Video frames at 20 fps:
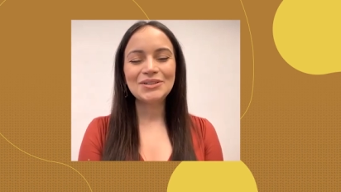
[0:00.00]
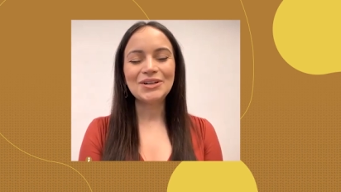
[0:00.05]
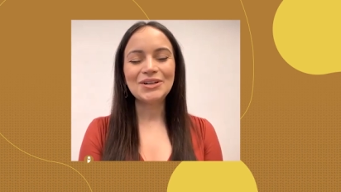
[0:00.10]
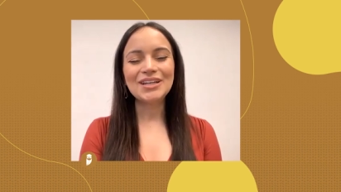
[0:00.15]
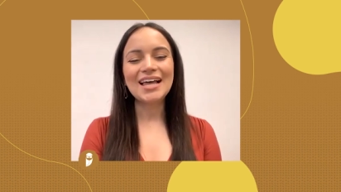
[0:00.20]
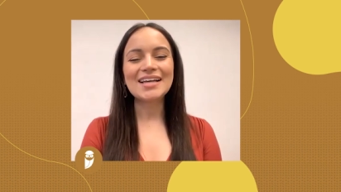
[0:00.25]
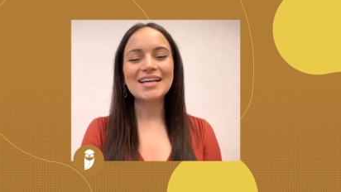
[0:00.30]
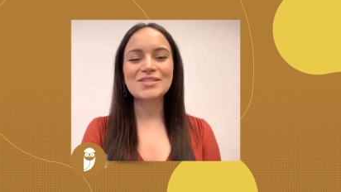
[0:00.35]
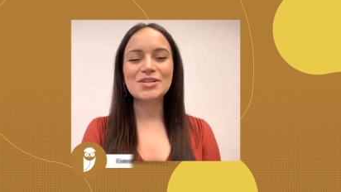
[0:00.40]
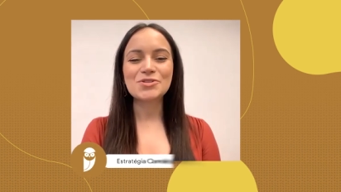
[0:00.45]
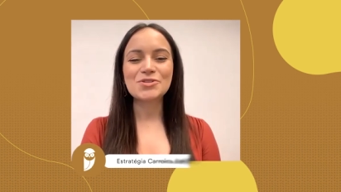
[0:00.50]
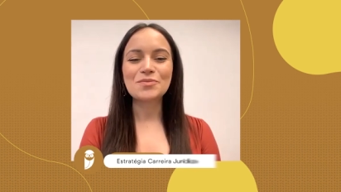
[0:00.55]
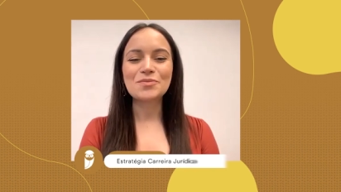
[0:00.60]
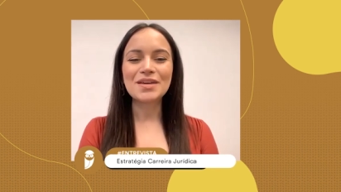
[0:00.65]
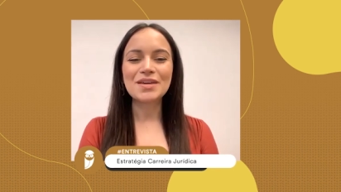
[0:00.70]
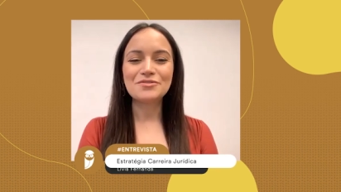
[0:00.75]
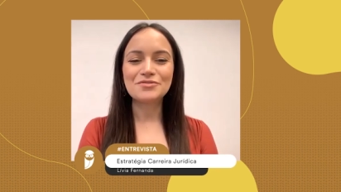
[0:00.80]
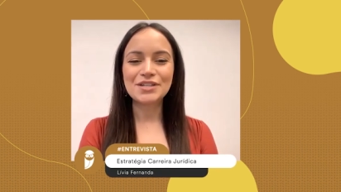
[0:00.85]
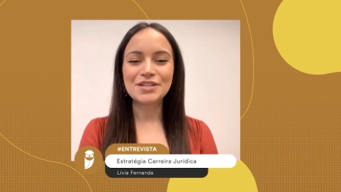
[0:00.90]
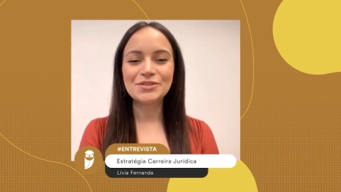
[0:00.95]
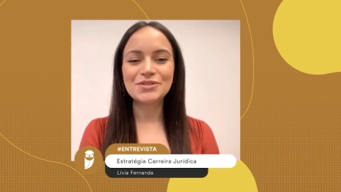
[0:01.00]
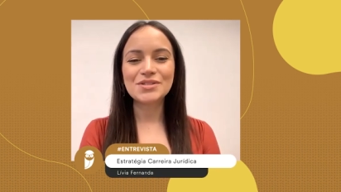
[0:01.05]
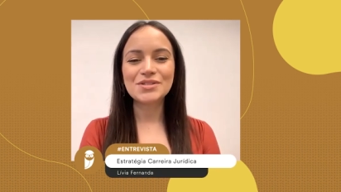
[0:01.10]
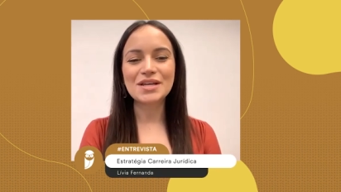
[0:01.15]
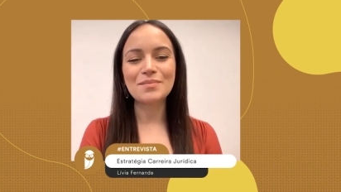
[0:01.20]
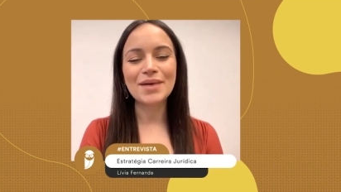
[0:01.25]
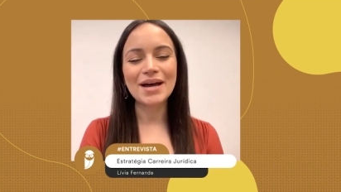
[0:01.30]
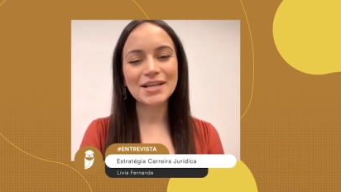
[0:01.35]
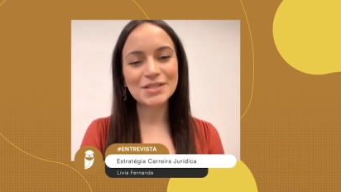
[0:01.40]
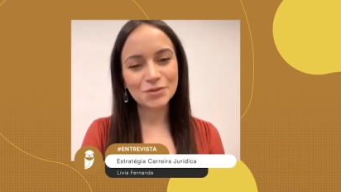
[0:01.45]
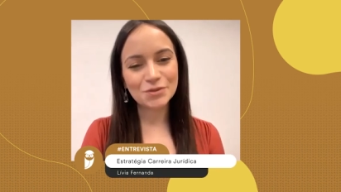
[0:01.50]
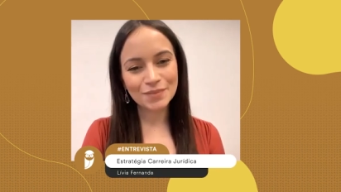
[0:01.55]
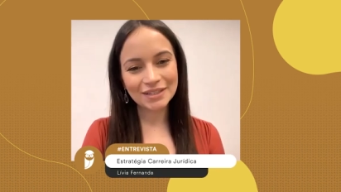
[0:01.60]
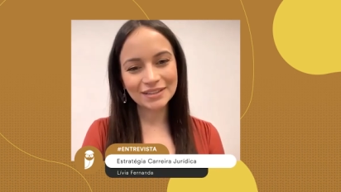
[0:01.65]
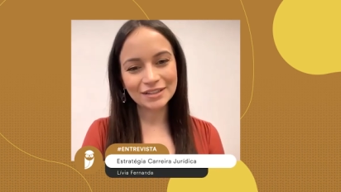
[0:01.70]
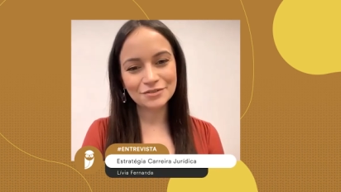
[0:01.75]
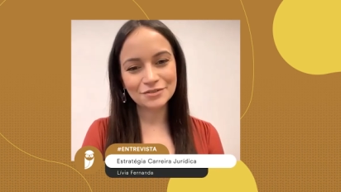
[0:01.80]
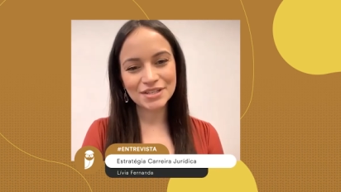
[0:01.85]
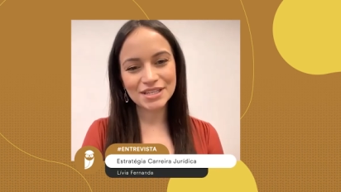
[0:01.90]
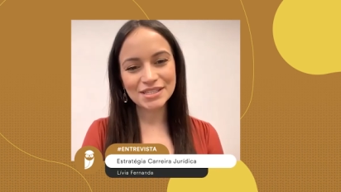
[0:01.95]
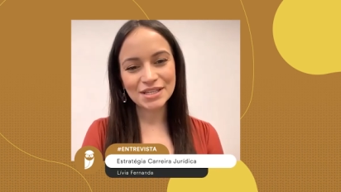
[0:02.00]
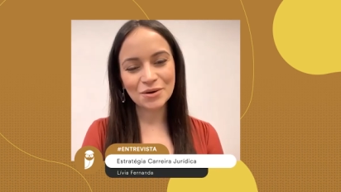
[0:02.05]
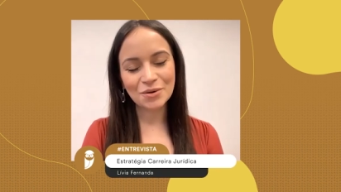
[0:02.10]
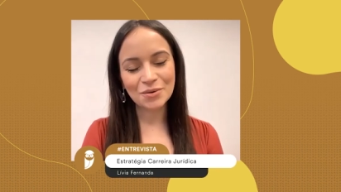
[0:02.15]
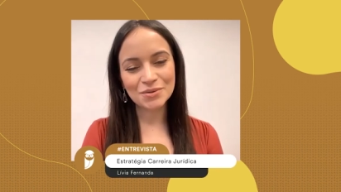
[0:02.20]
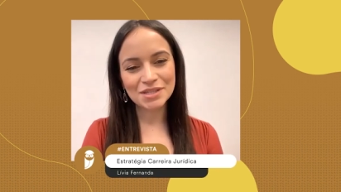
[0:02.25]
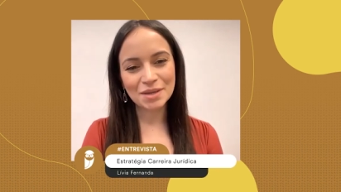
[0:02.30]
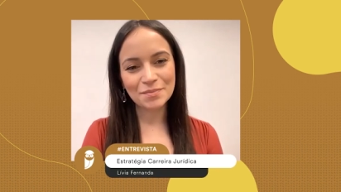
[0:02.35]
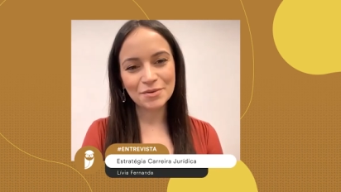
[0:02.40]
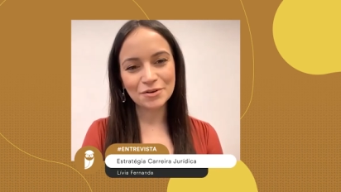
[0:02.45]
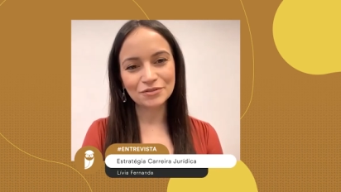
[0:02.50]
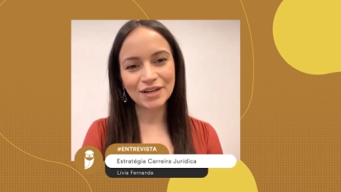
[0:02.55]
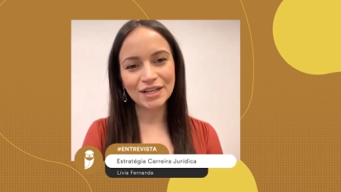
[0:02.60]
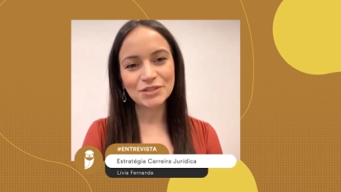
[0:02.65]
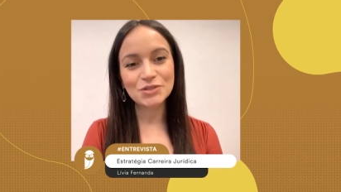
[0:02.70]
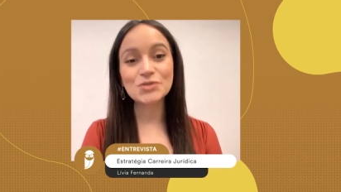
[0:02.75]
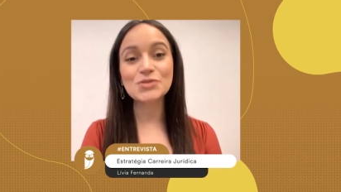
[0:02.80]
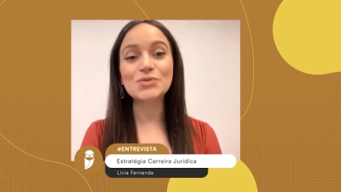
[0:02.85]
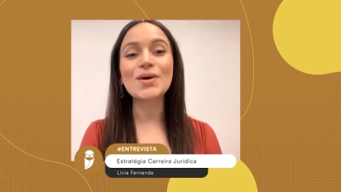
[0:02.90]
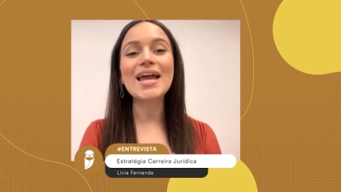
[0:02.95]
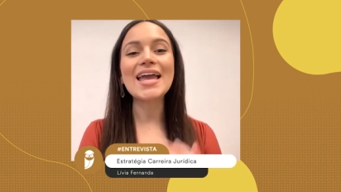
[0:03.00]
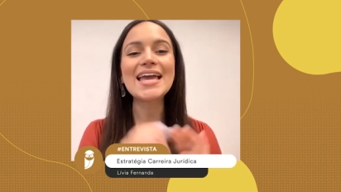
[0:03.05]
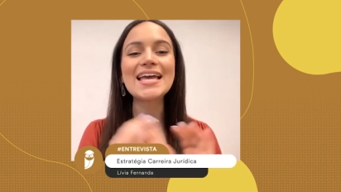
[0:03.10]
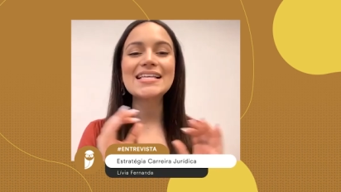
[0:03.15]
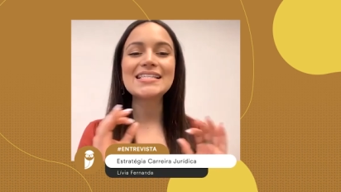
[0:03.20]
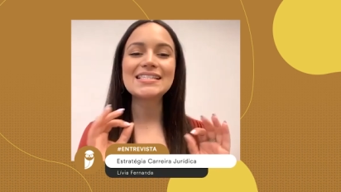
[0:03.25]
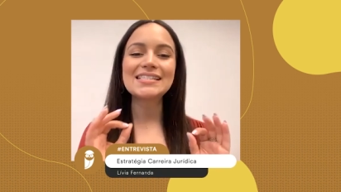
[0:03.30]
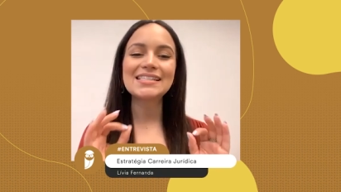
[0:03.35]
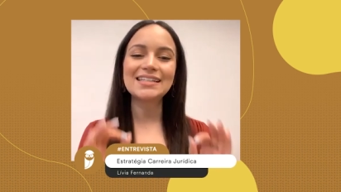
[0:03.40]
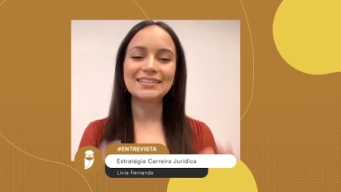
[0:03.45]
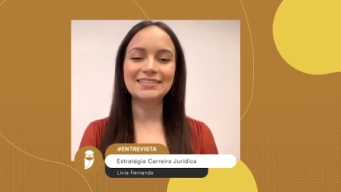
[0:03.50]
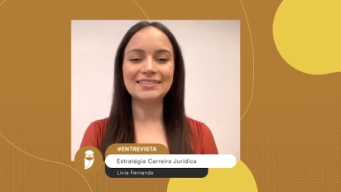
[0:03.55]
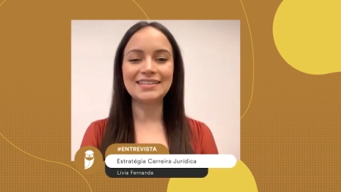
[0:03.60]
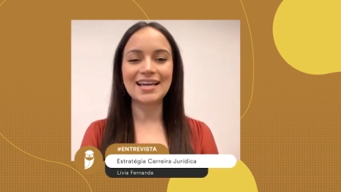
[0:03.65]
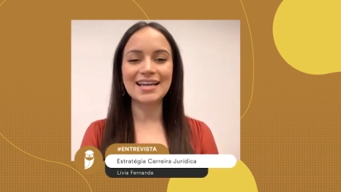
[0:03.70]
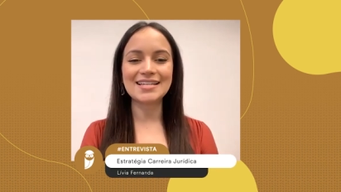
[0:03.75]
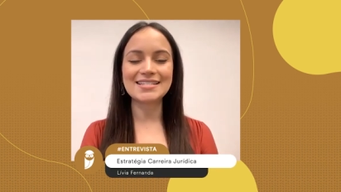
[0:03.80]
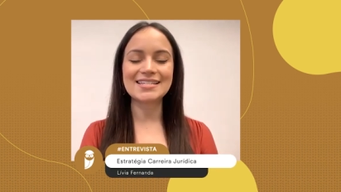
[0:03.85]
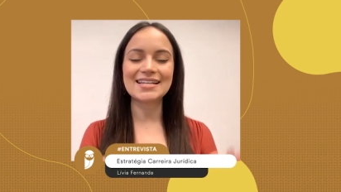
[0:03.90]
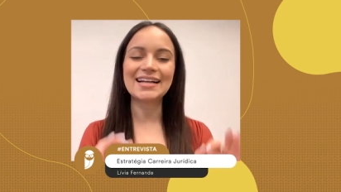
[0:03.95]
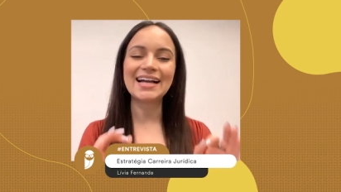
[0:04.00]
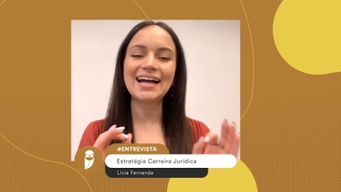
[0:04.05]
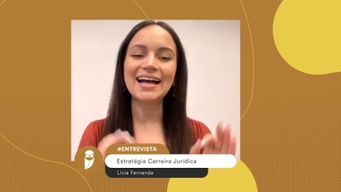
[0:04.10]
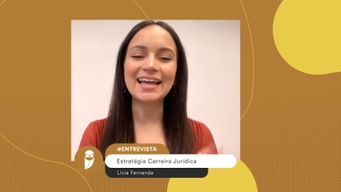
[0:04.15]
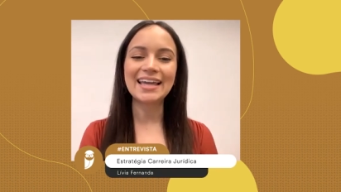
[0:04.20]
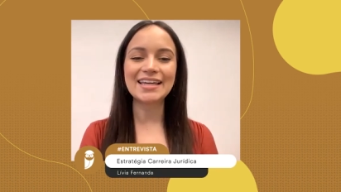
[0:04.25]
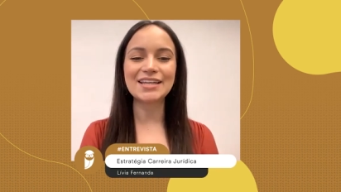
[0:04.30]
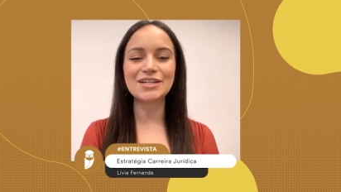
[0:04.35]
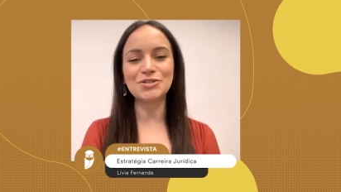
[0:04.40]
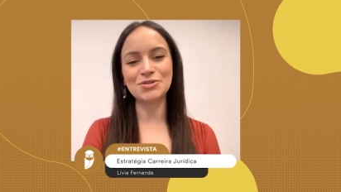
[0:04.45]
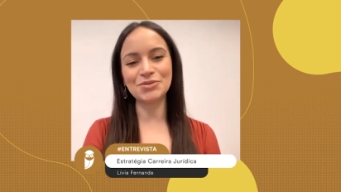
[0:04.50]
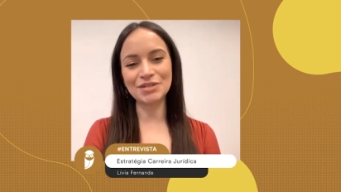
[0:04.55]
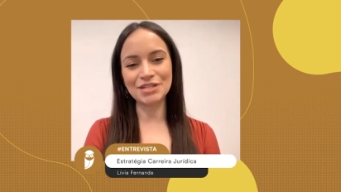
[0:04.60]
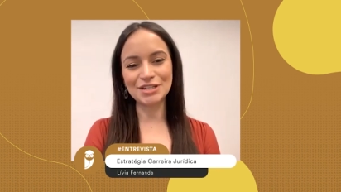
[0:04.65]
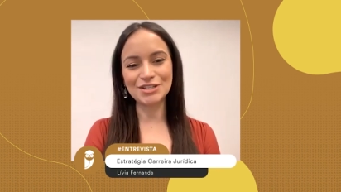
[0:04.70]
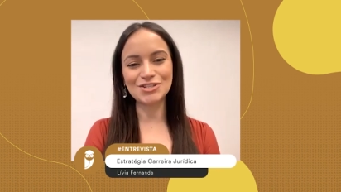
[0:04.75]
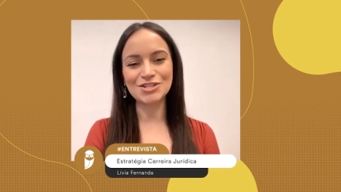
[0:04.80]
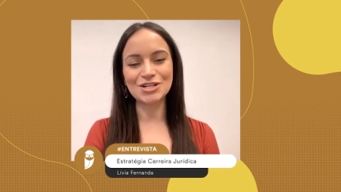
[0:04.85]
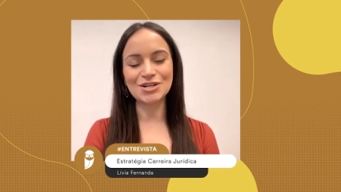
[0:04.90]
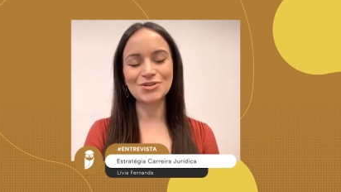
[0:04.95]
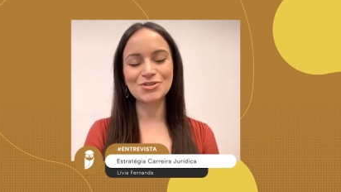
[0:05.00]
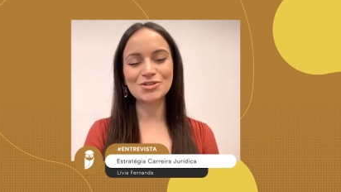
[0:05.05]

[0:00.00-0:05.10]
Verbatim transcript: Olá, sejam bem-vindos a mais uma entrevista com os aprovados do Estratégia Carreira Jurídica.